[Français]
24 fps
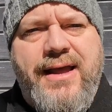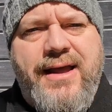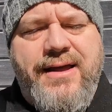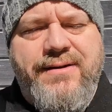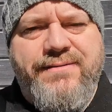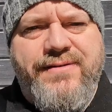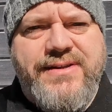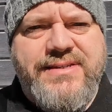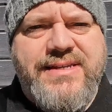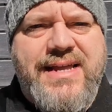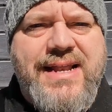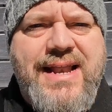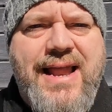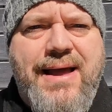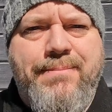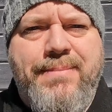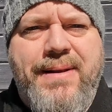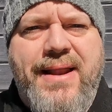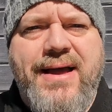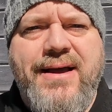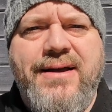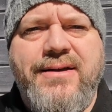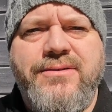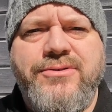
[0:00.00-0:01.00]
en faisant de la
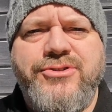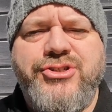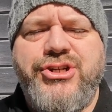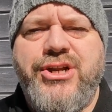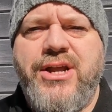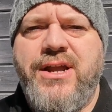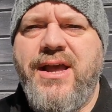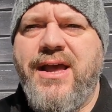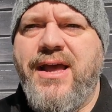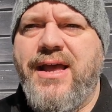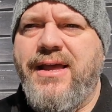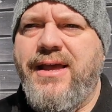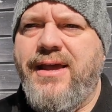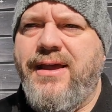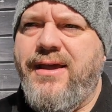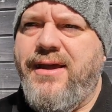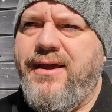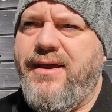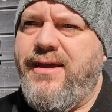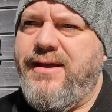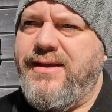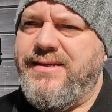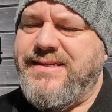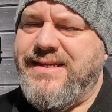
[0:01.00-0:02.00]
planche.
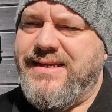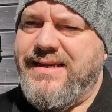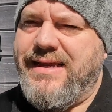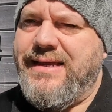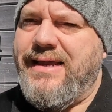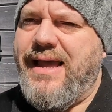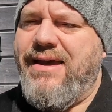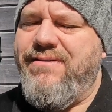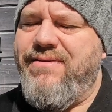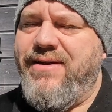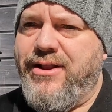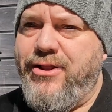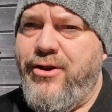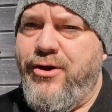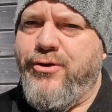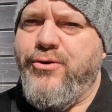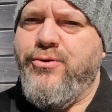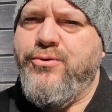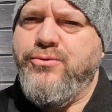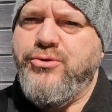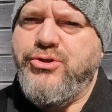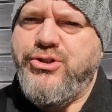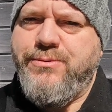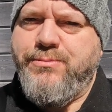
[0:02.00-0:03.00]
Euh, avec le
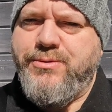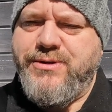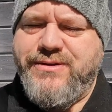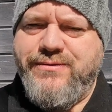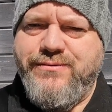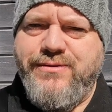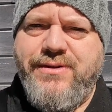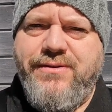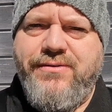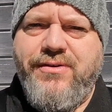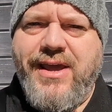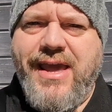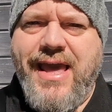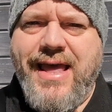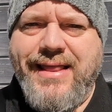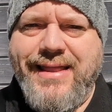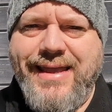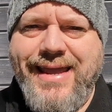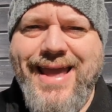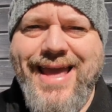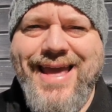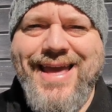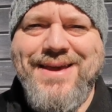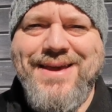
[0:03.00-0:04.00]
coup, je ne sais pas si vous avez regardé,